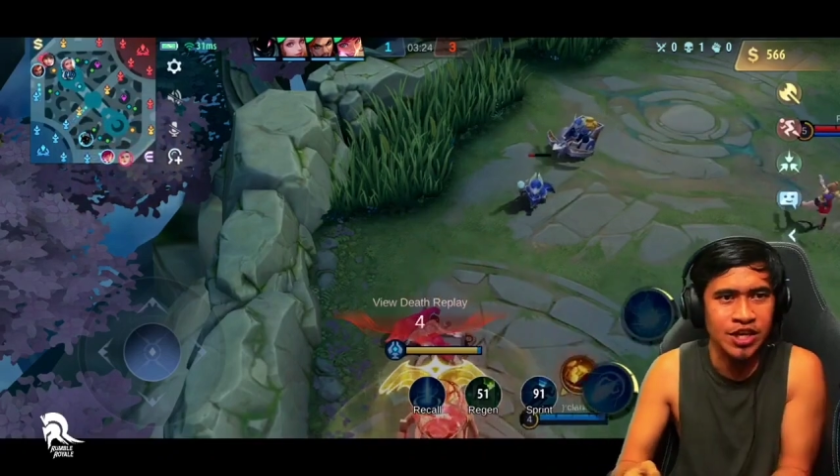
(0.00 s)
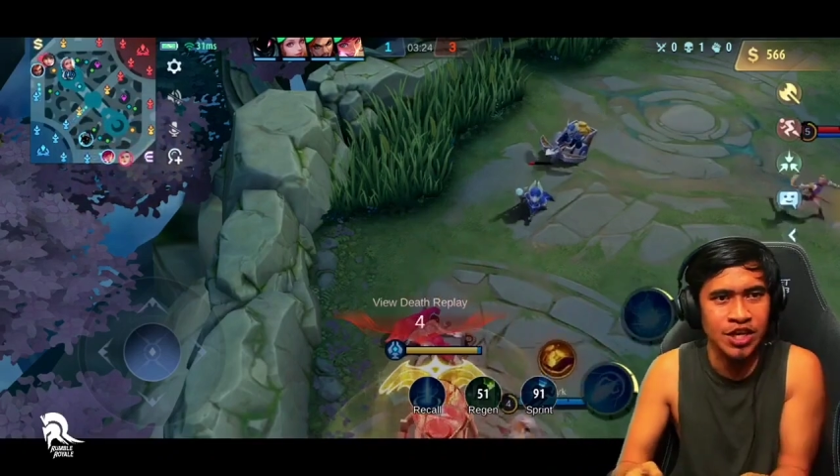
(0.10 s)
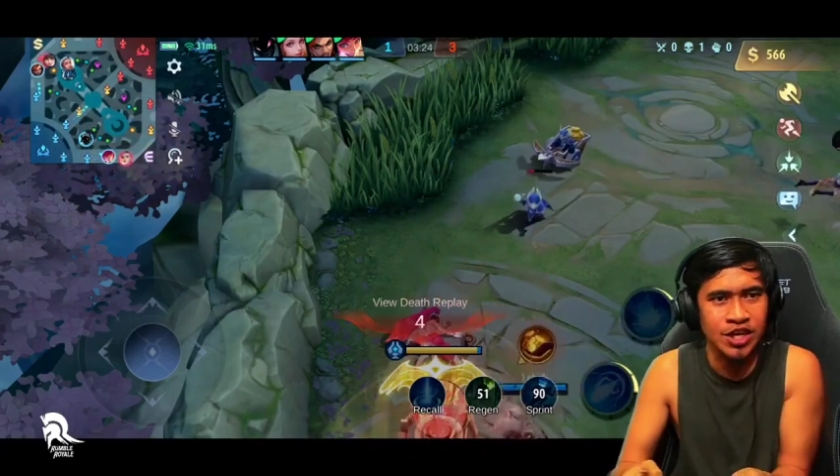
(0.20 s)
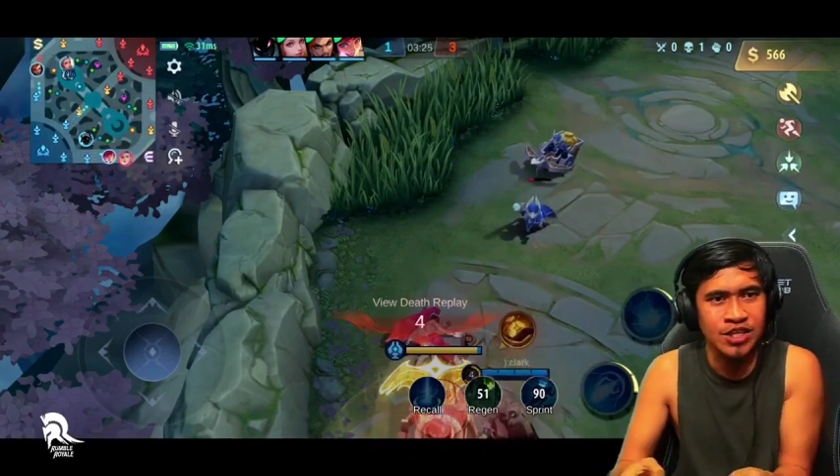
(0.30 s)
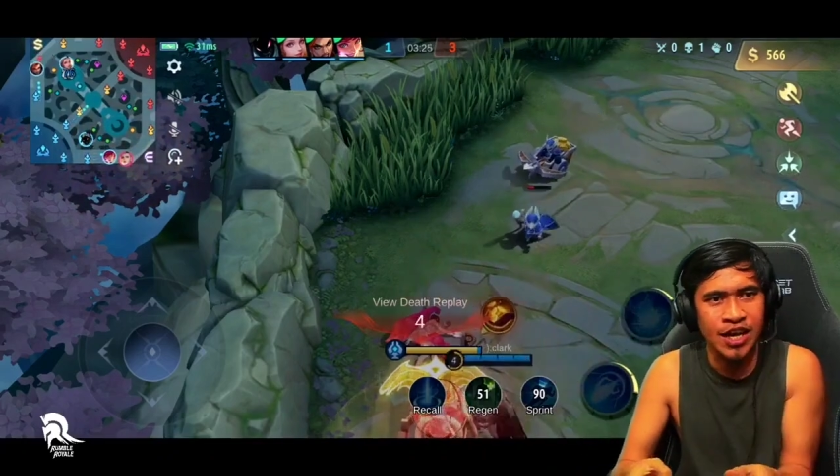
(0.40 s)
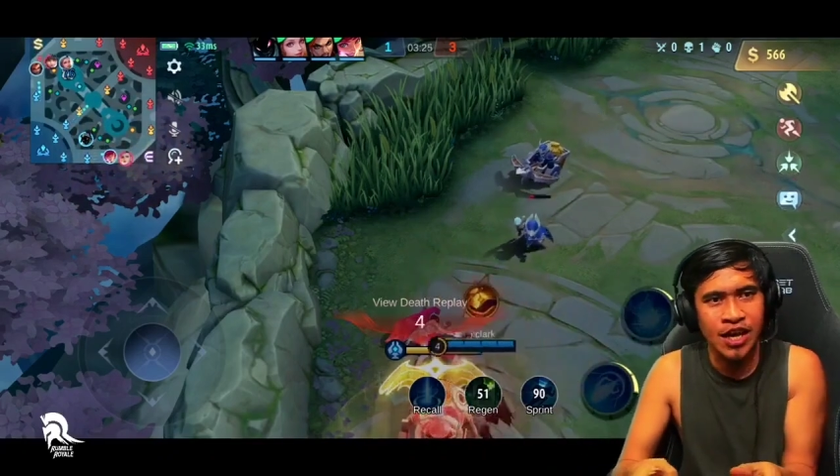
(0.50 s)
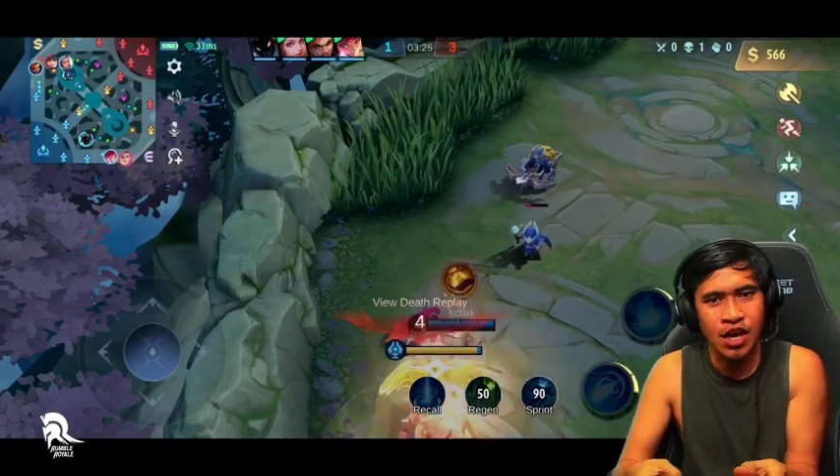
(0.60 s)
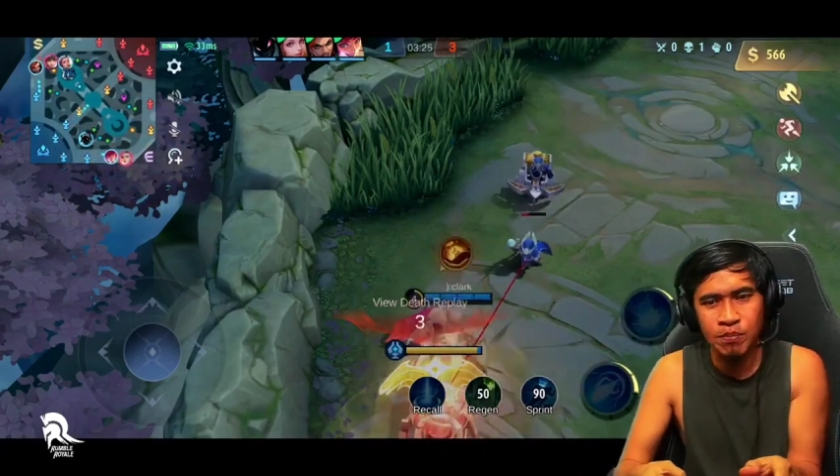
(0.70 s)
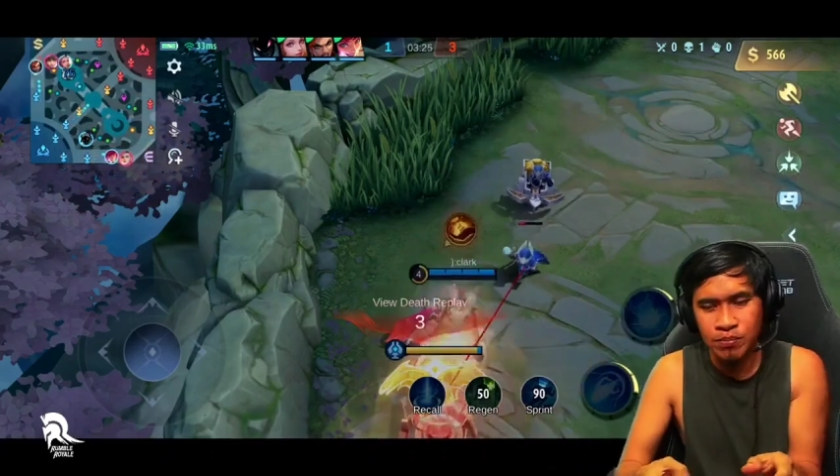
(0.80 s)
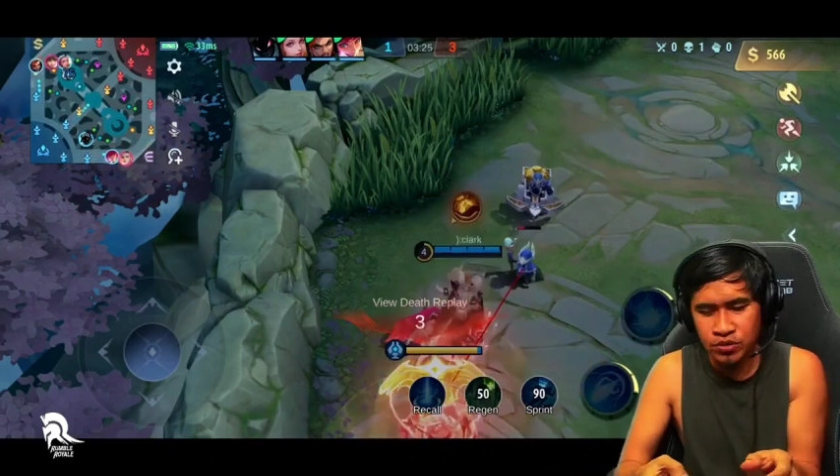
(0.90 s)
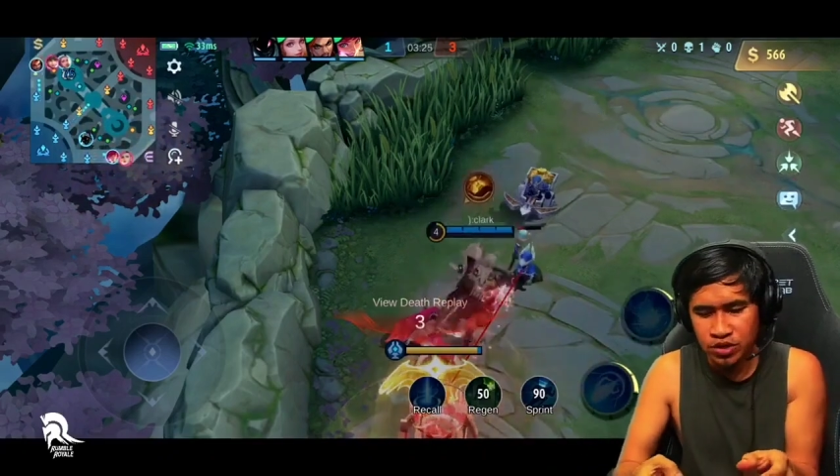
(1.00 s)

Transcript: Magkikiisa na ako.